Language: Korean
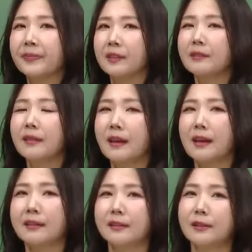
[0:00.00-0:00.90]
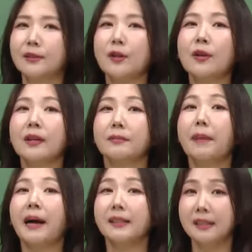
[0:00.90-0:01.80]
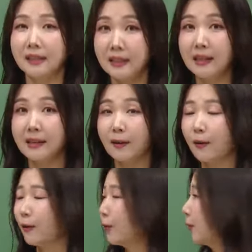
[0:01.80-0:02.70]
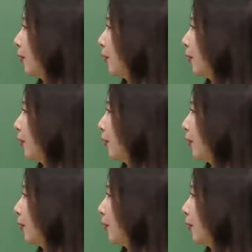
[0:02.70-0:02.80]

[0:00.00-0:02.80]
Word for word: 근데 그 측정하는 방식이 어,